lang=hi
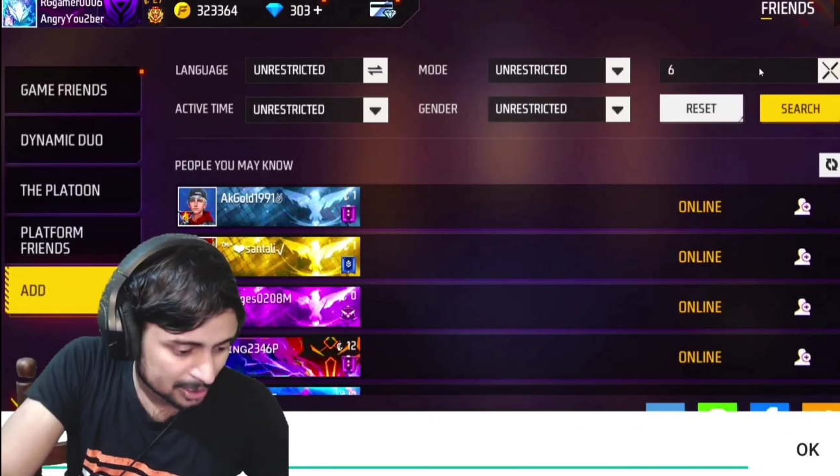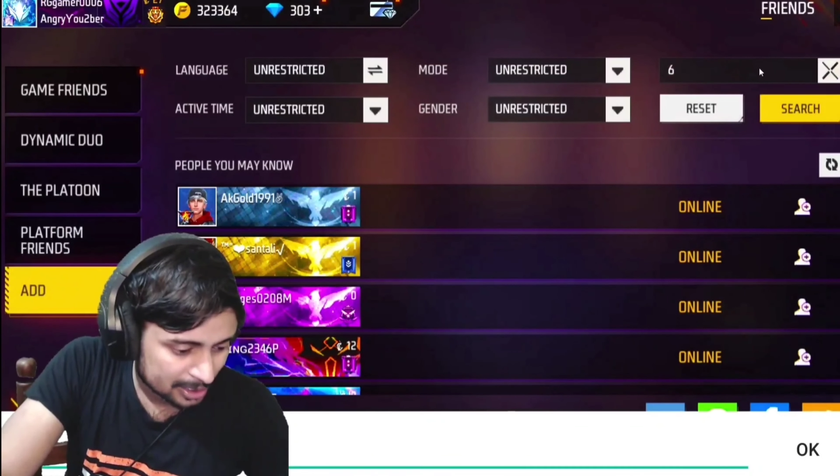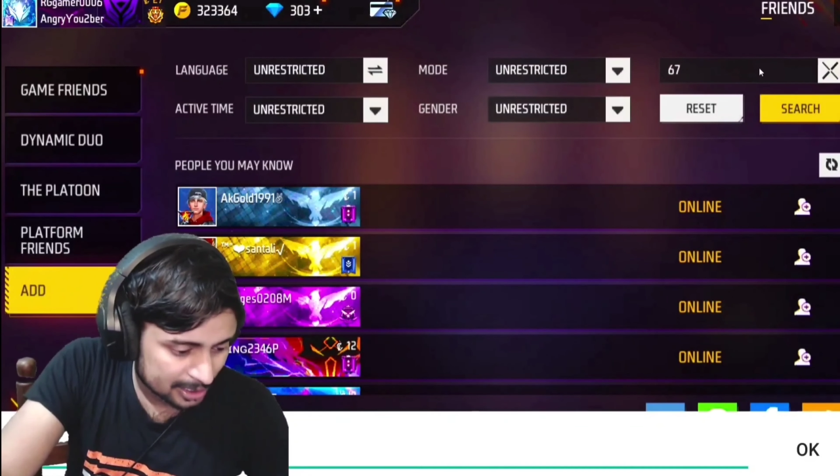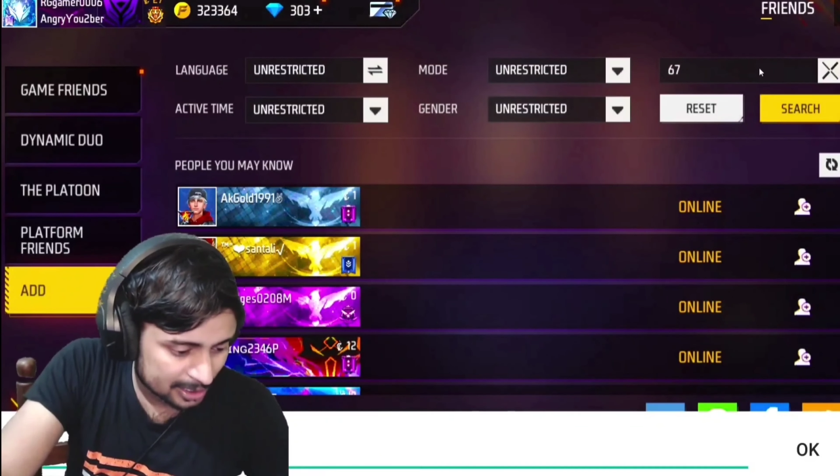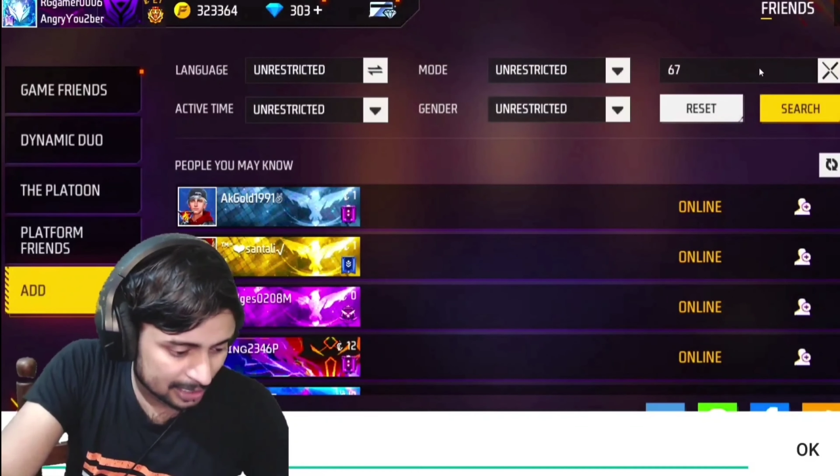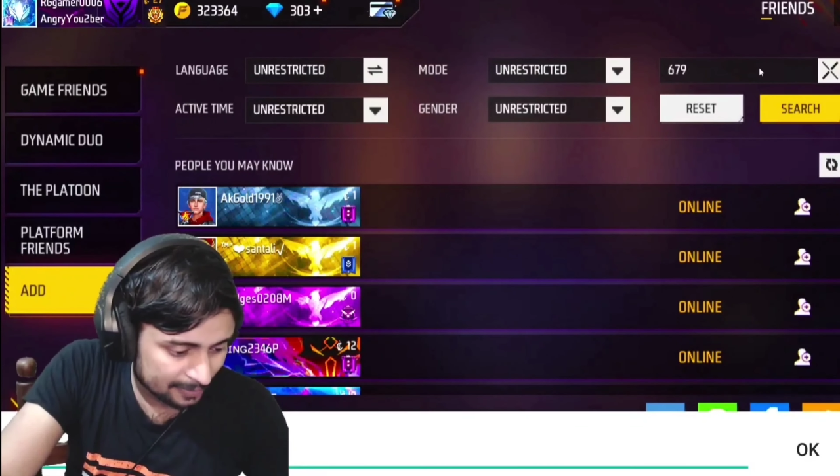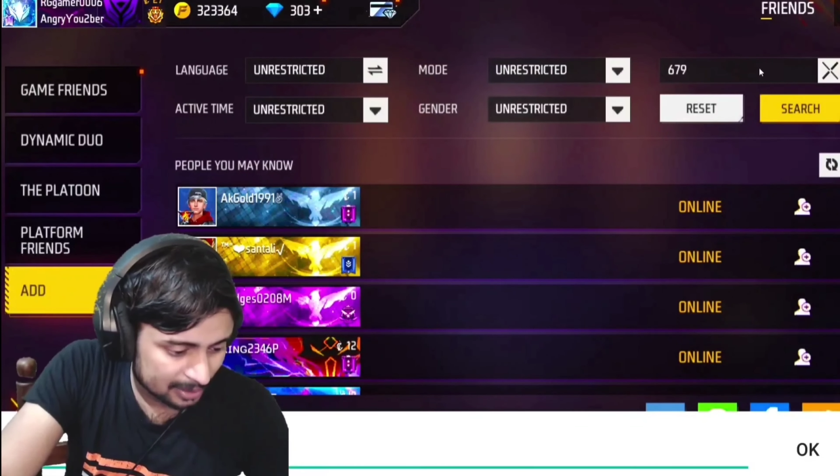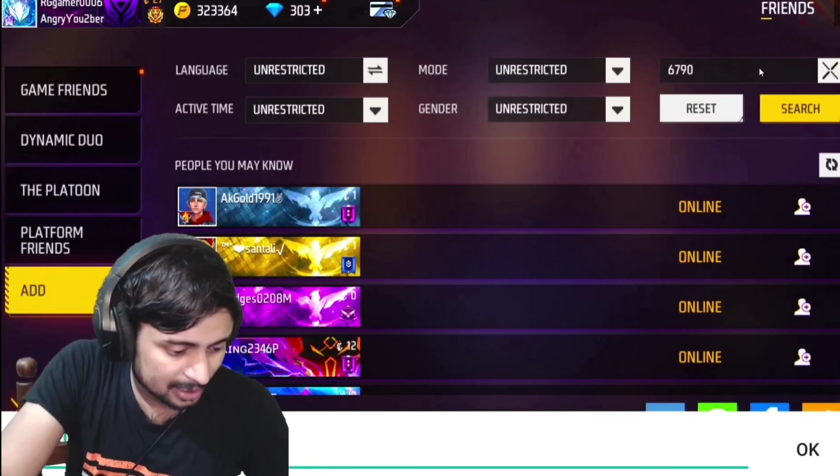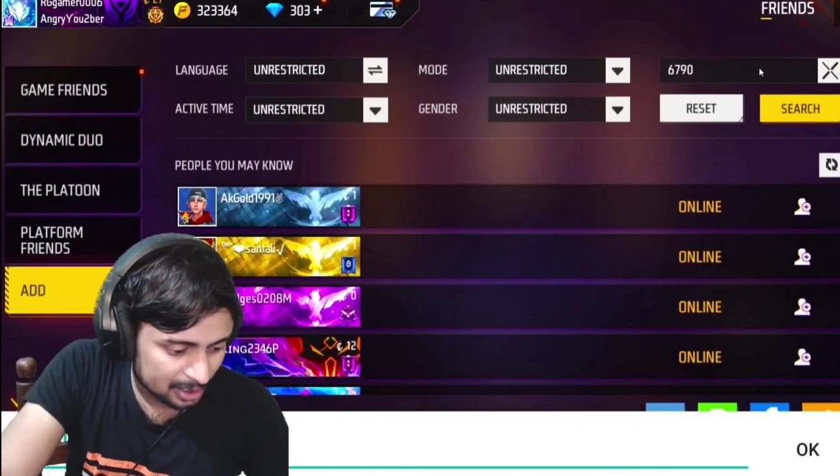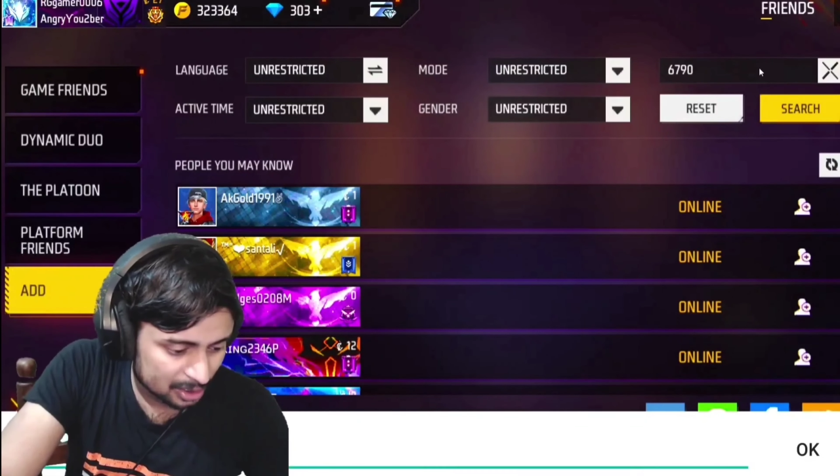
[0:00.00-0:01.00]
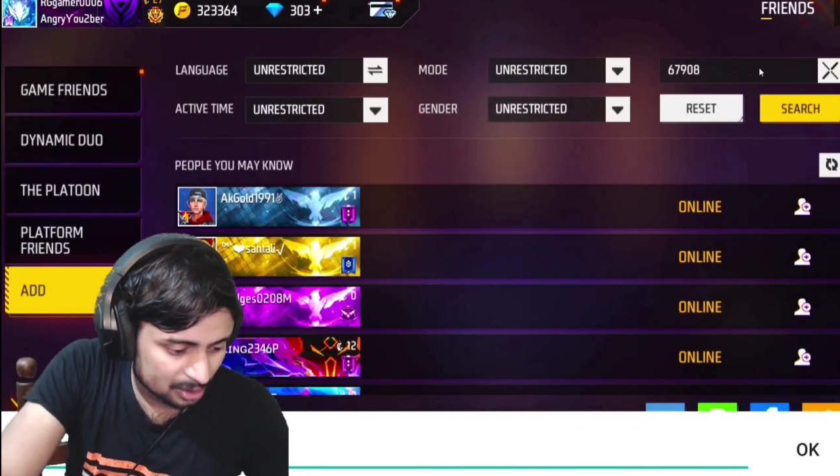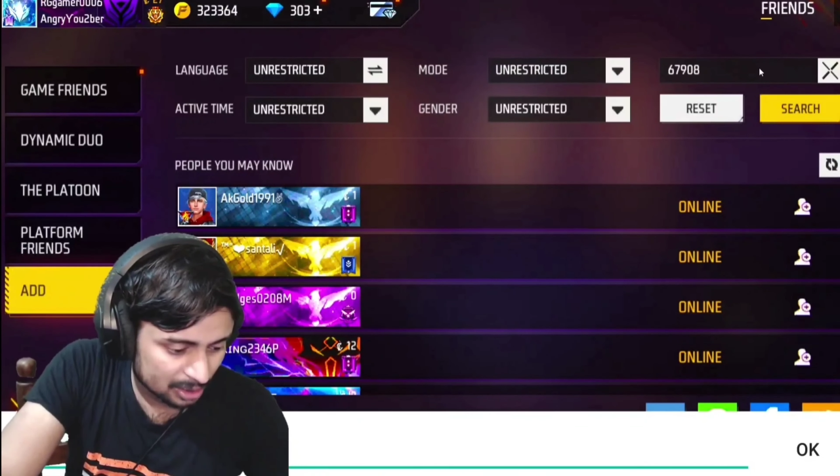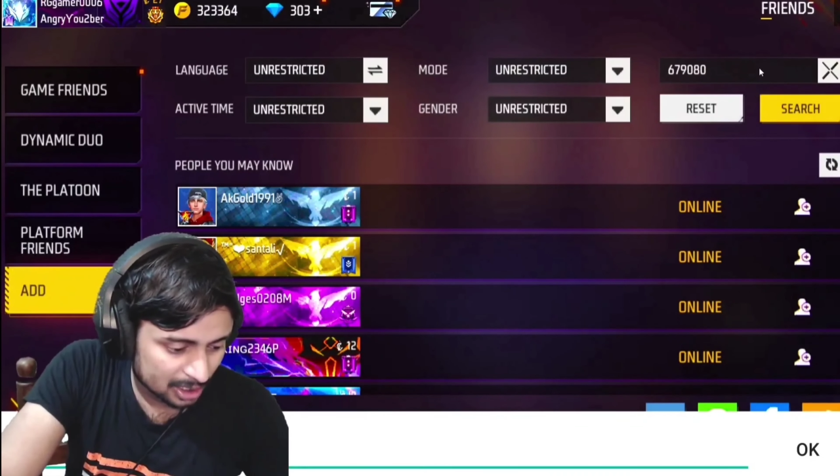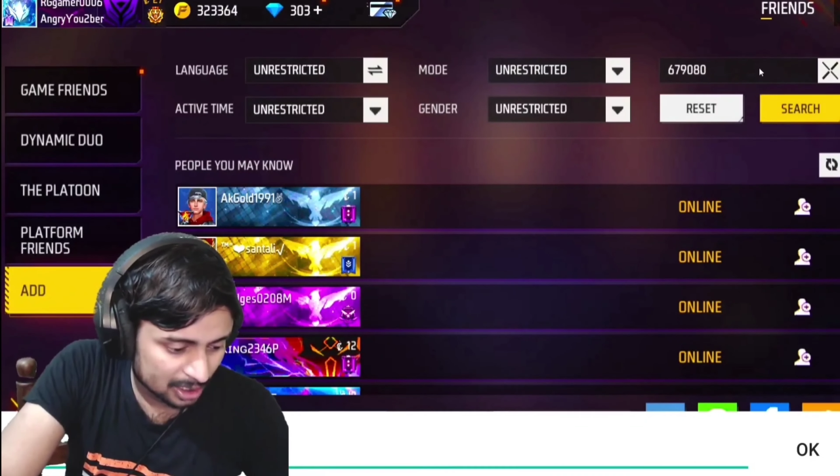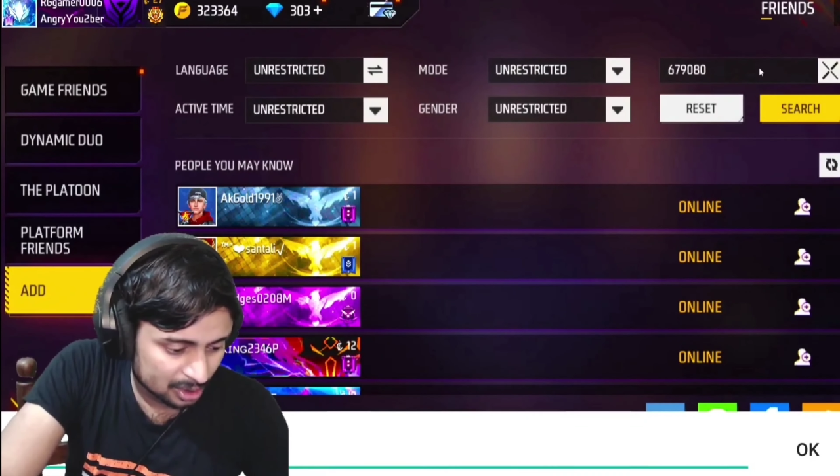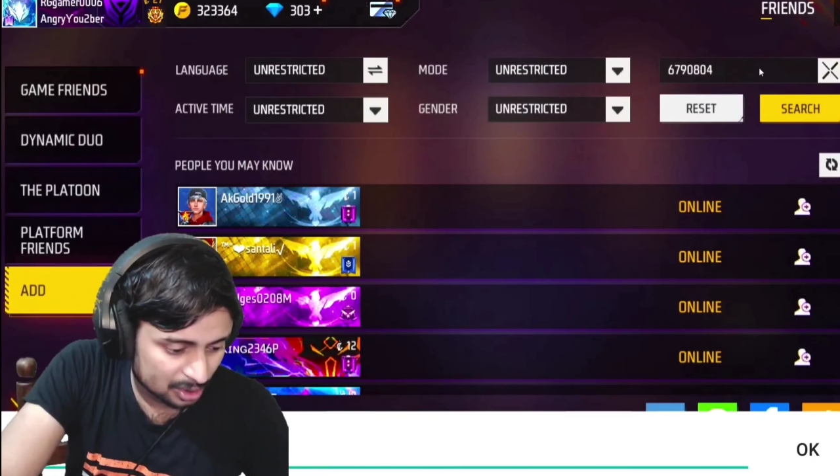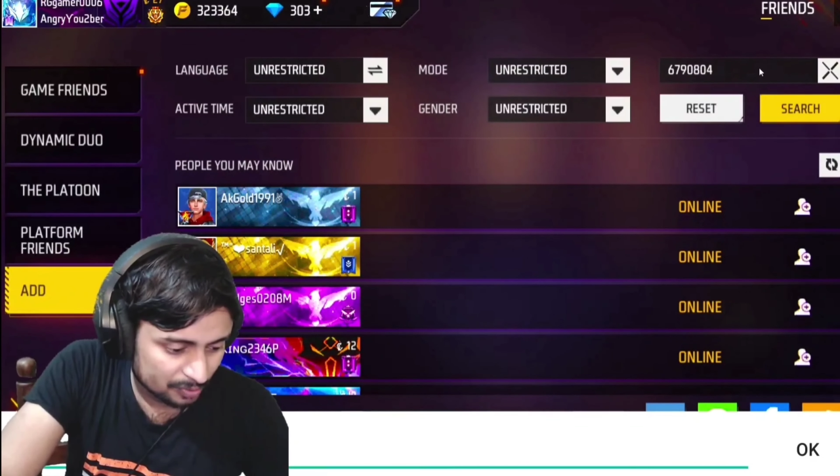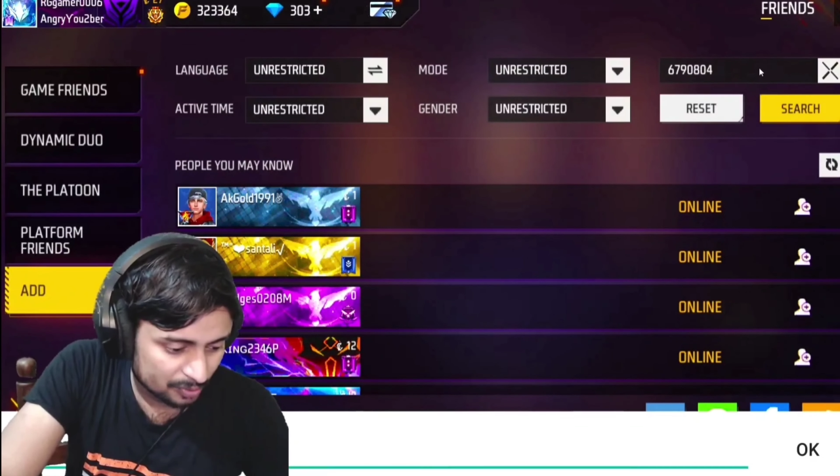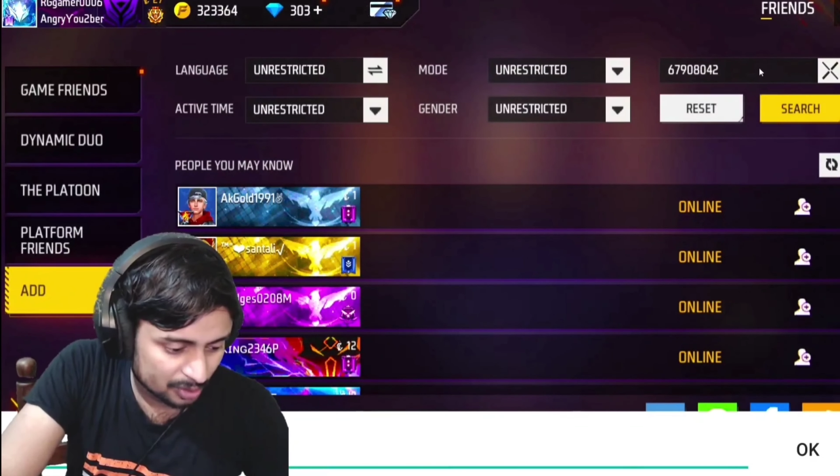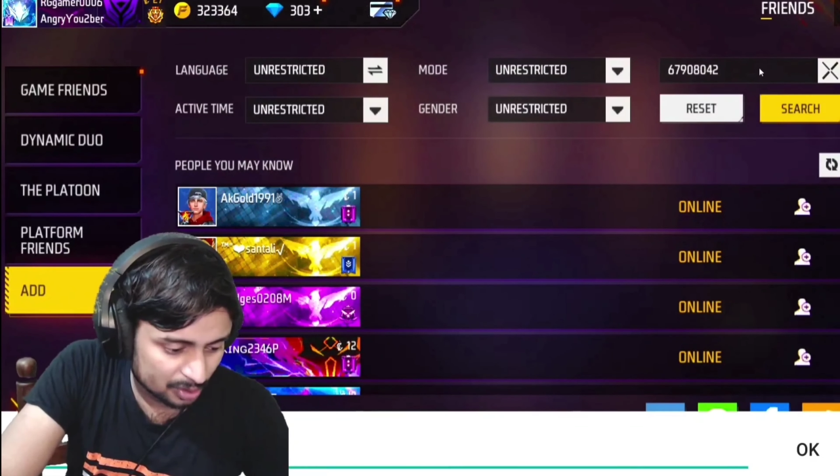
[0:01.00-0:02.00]
सिक्स सेवन नाइन जीरो एट जीरो
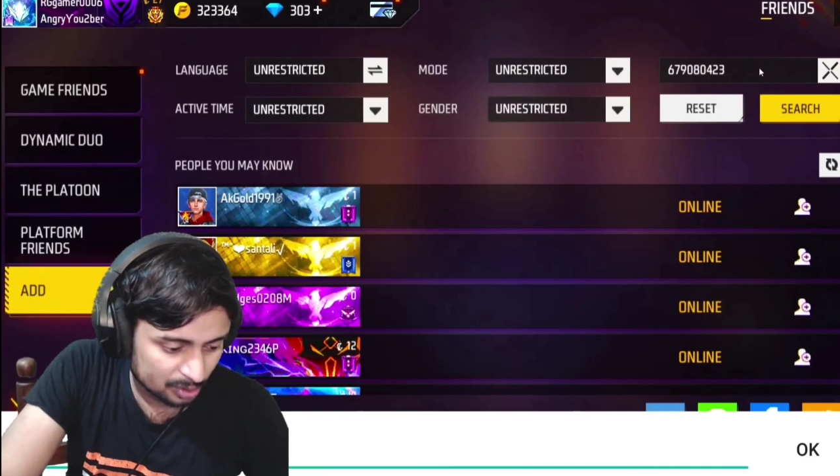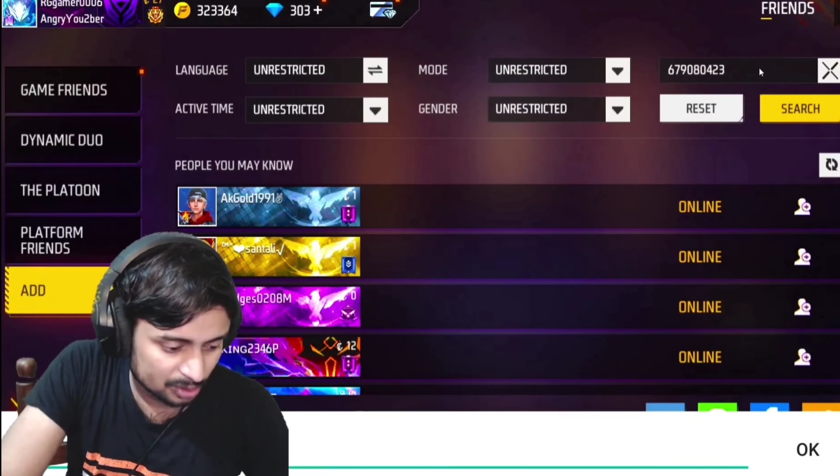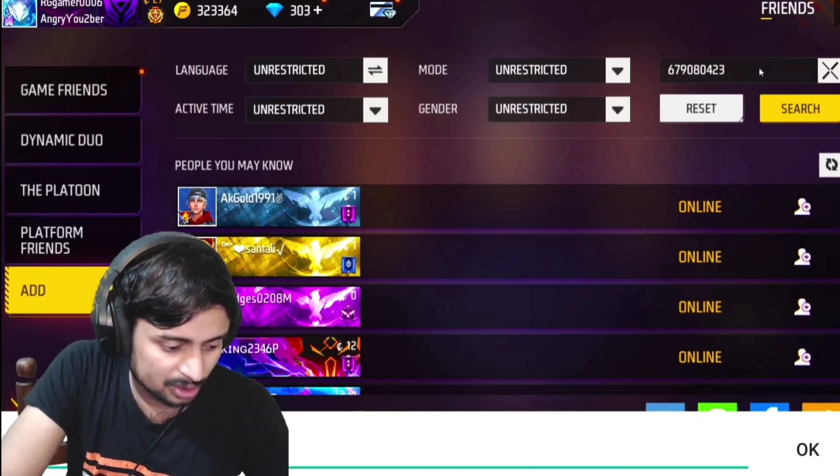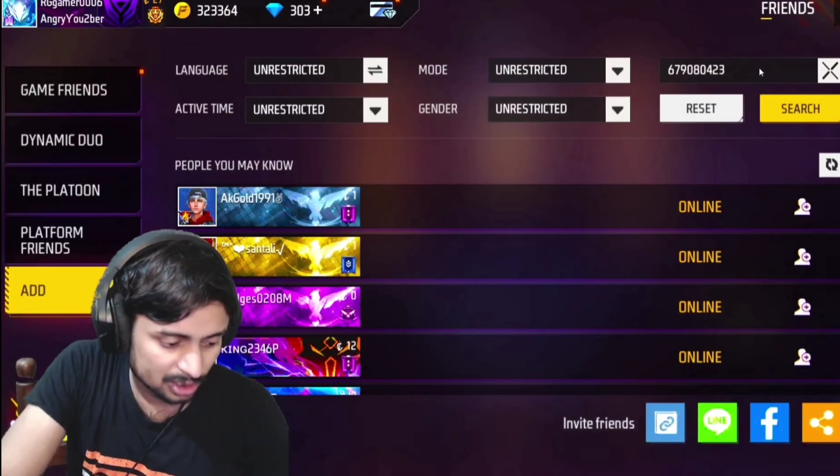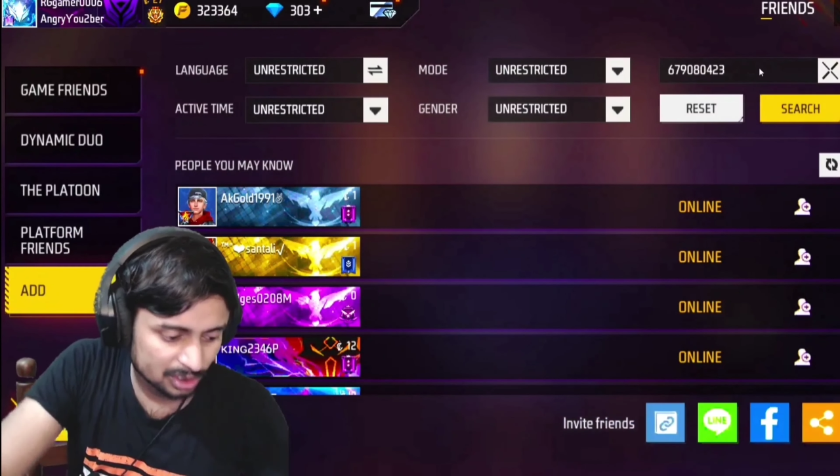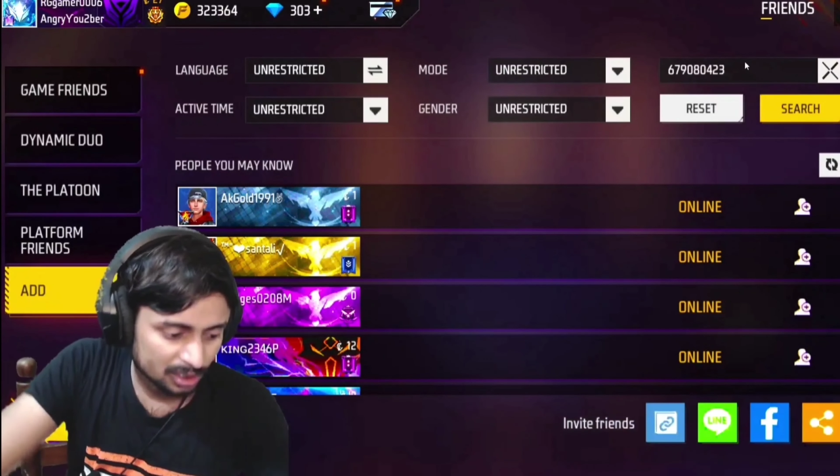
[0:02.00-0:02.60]
फोर टू थ्री